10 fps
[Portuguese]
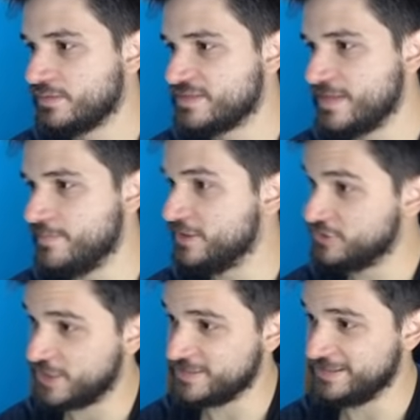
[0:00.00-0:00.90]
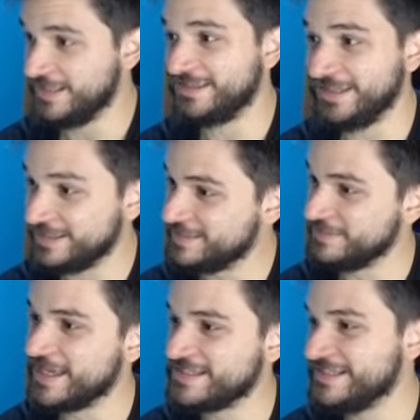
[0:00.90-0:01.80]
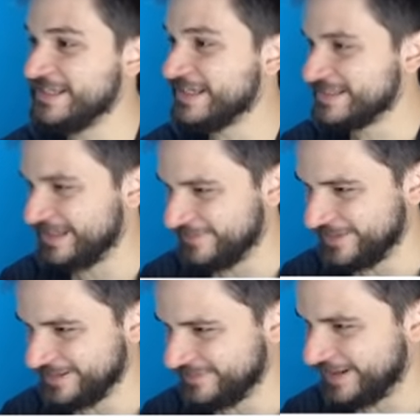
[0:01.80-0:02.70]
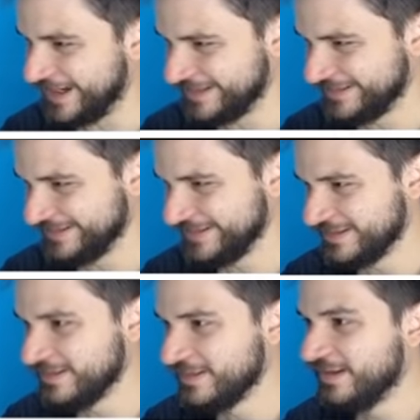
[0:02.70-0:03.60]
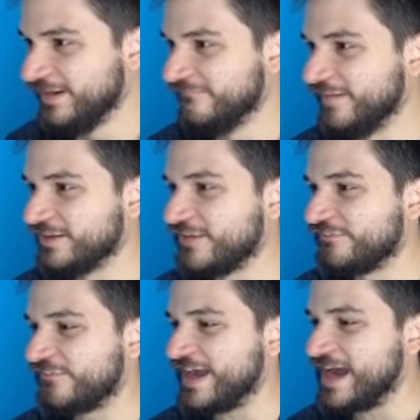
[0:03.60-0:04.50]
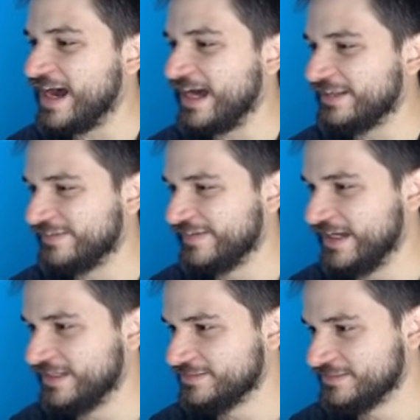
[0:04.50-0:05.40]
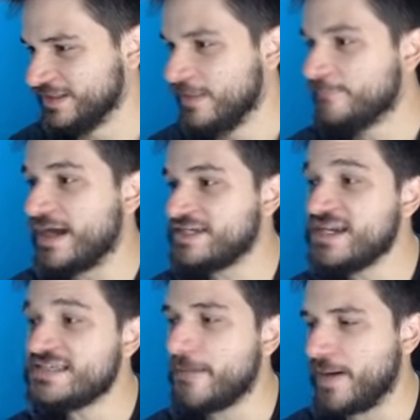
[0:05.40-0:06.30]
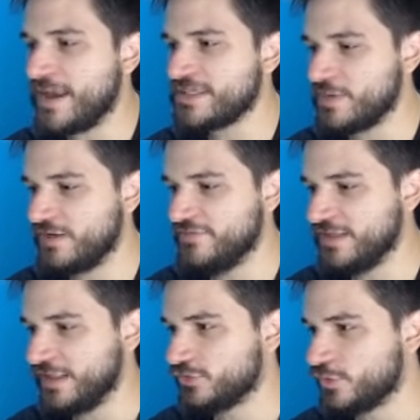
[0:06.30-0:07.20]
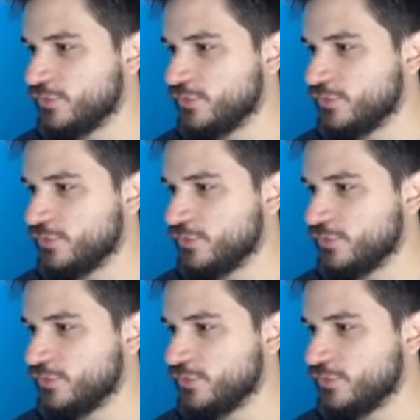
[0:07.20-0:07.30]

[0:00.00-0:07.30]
Semente, quer dizer, né? Trigo, se desse trigo, você é demais. Eu tô ferrado, velho. Imagina se aparece uma vila eu tô